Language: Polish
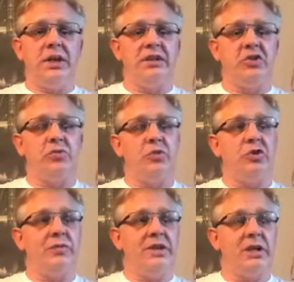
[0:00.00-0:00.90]
też
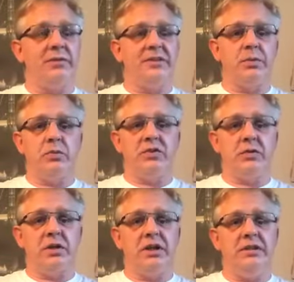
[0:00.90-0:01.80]
możemy jakby wspomóc
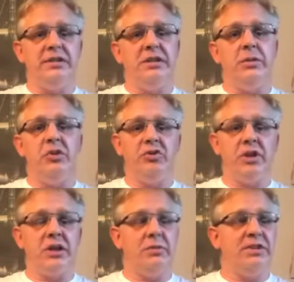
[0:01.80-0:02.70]
organizm i nie mieć
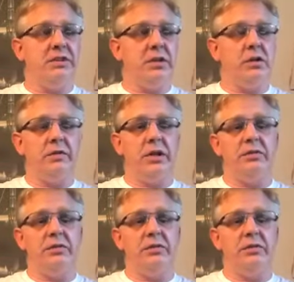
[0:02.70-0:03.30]
tej kamicy nerkowej.